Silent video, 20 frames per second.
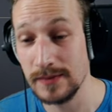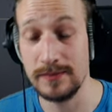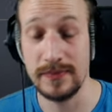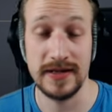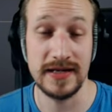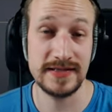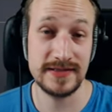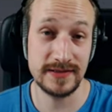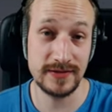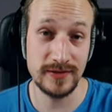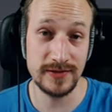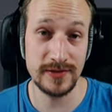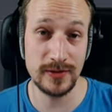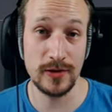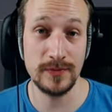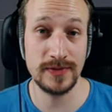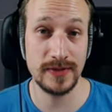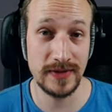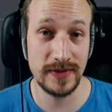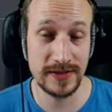Passt natürlich auch
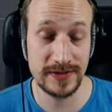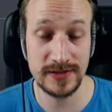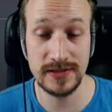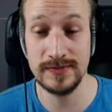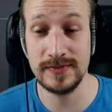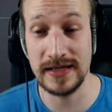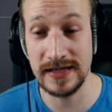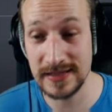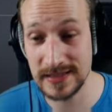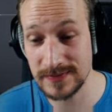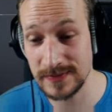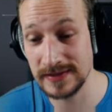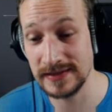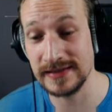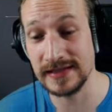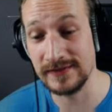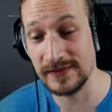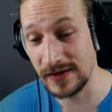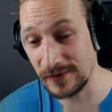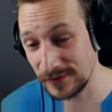optimal zu dem Talisman an
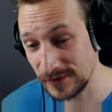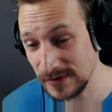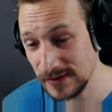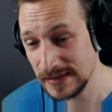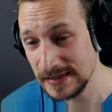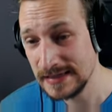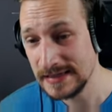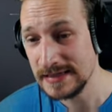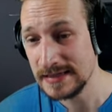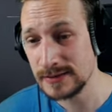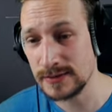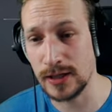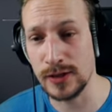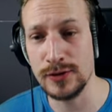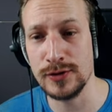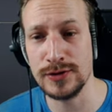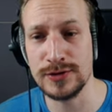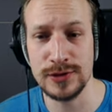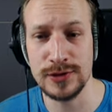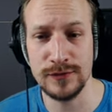der Waffe. Dann
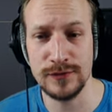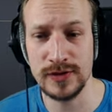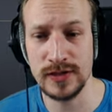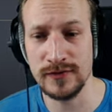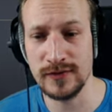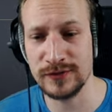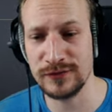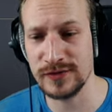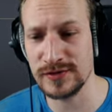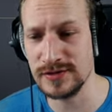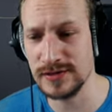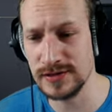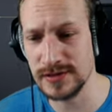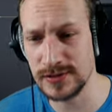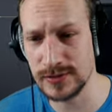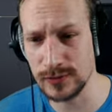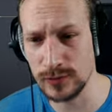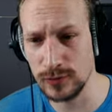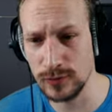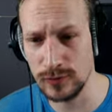jetzt hier wieder was, was nicht
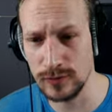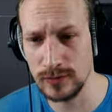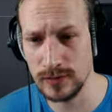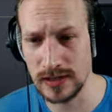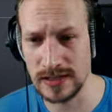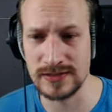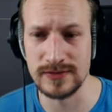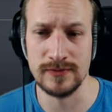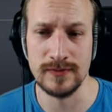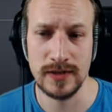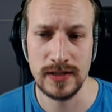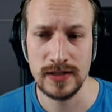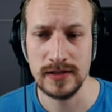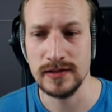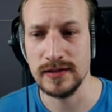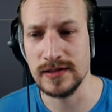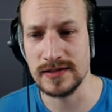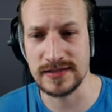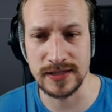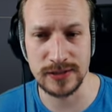so. Also,
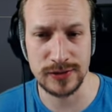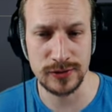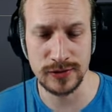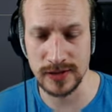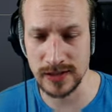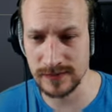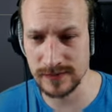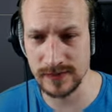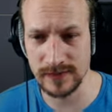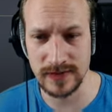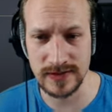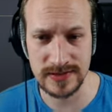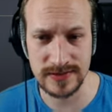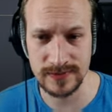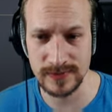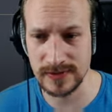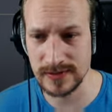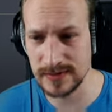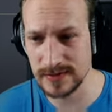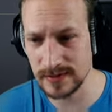es hat schon irgendwie was
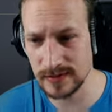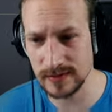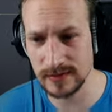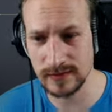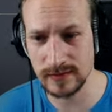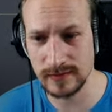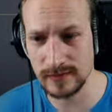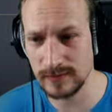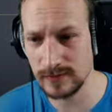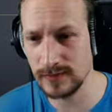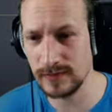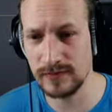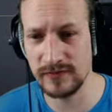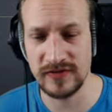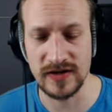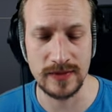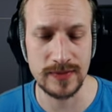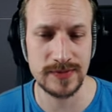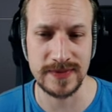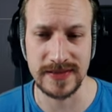mit diesen äh,
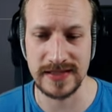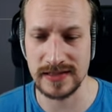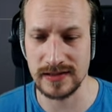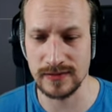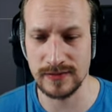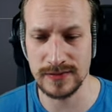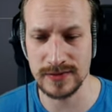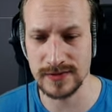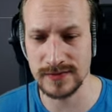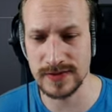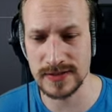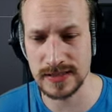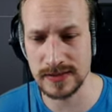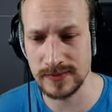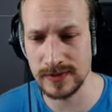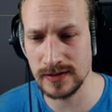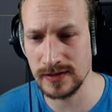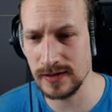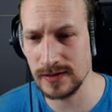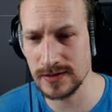Farbsprenkeln und sowas,
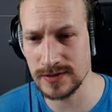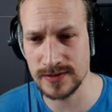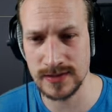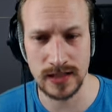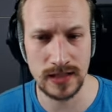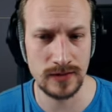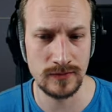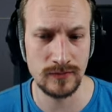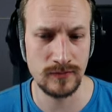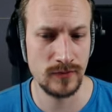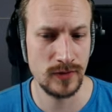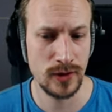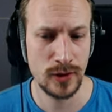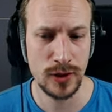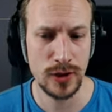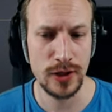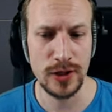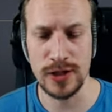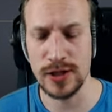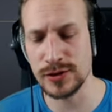aber alles in allem
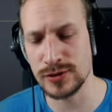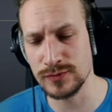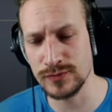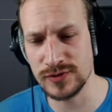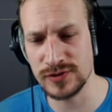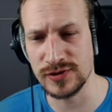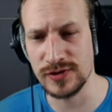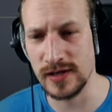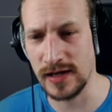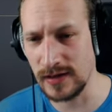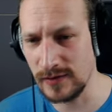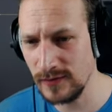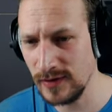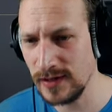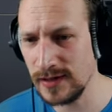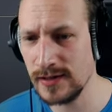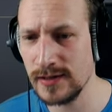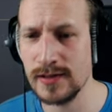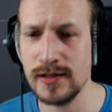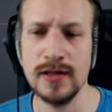eher so ein bisschen
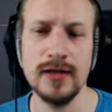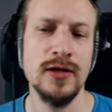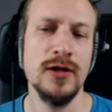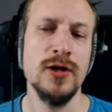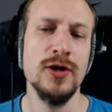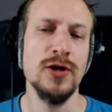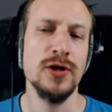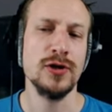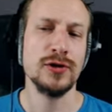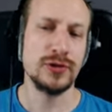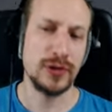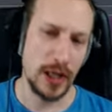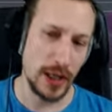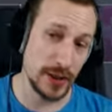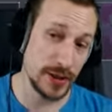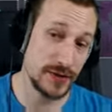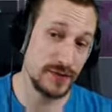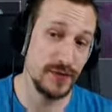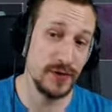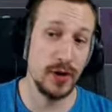langweiliger.
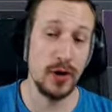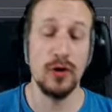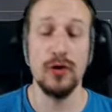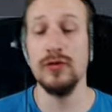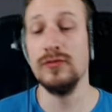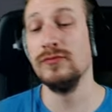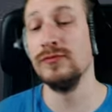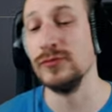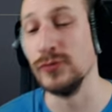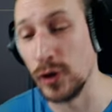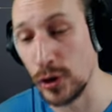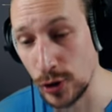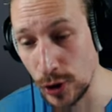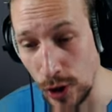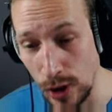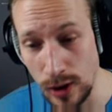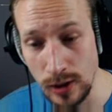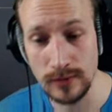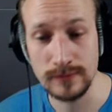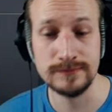Das wiederum,
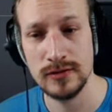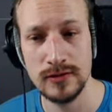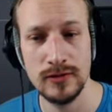naja.